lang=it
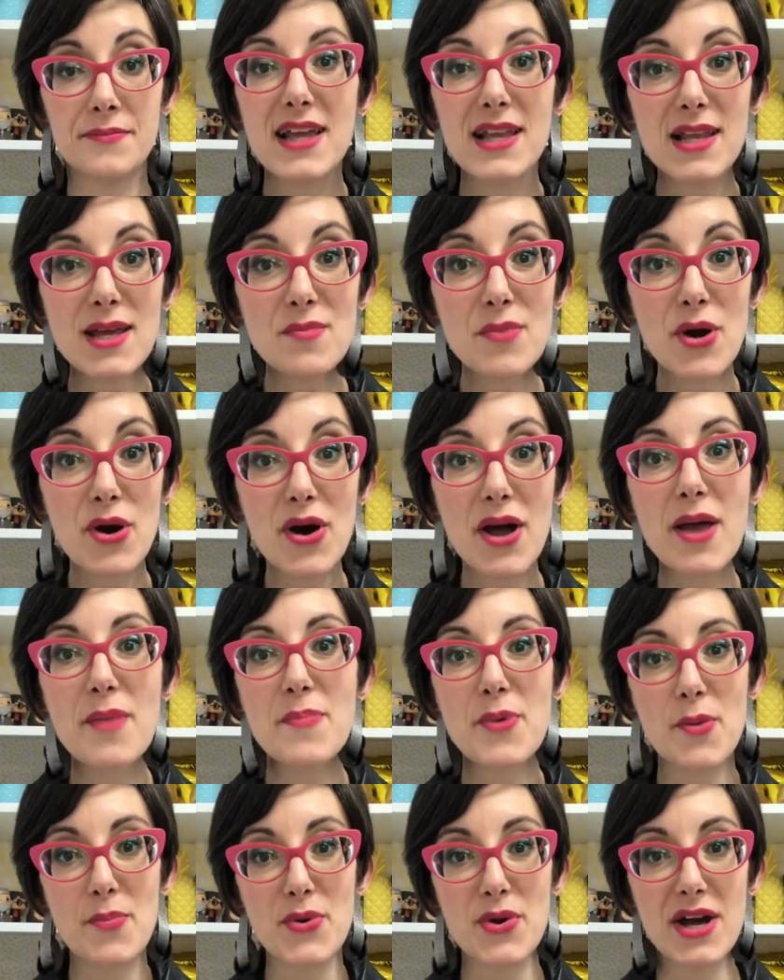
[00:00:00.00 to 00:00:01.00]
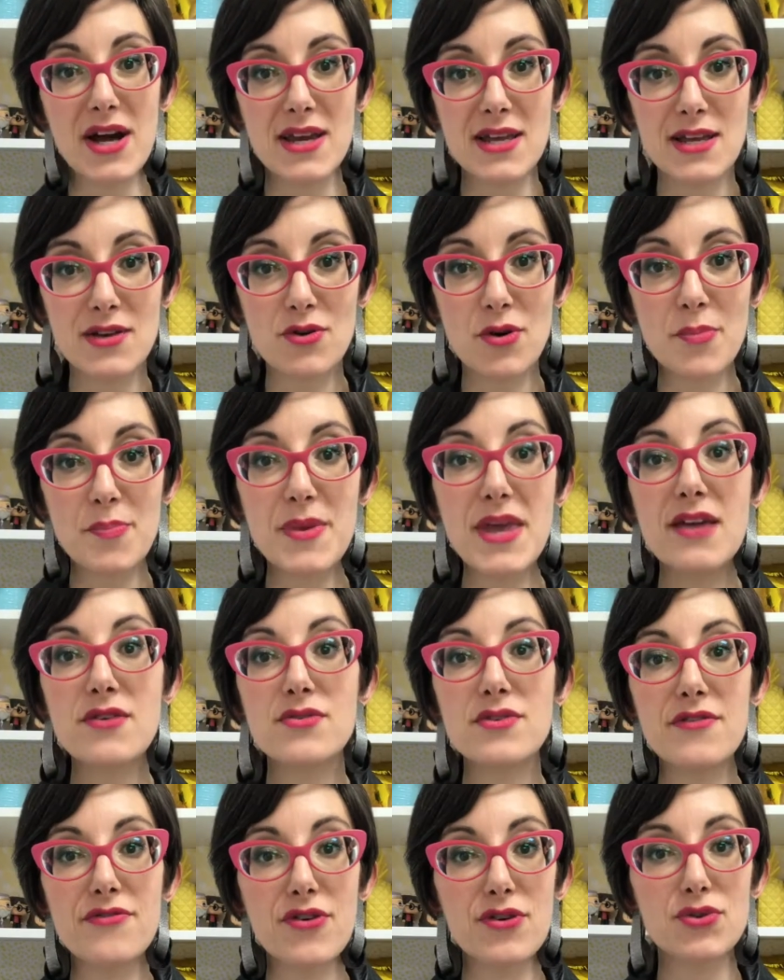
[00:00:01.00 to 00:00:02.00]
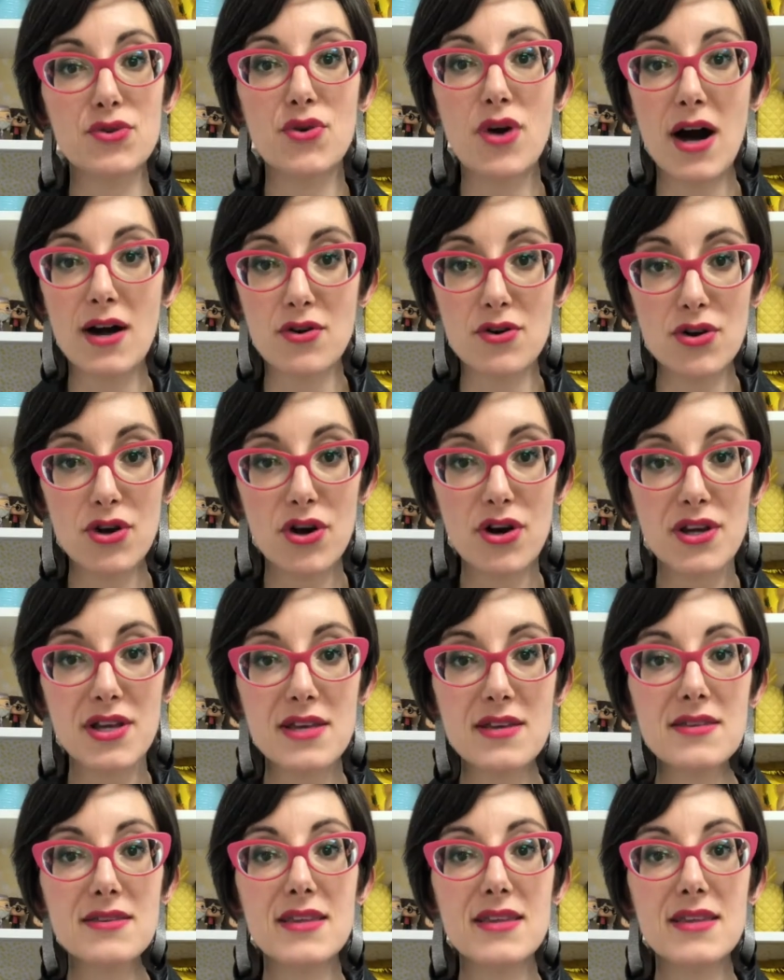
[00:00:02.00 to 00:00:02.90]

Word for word: Il libro è proprio carino, pieno di foto a colori,